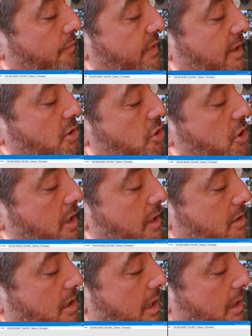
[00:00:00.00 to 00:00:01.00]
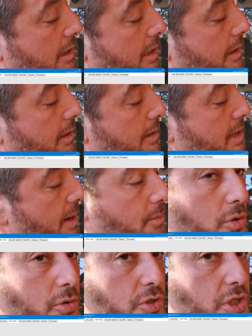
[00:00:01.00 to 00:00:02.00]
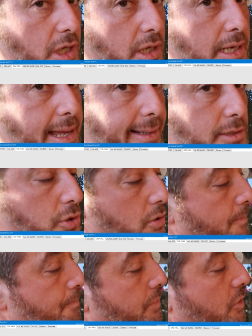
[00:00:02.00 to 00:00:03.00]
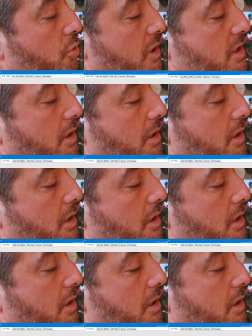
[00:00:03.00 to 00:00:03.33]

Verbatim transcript: verso sinistra, la incliniamo così in alto due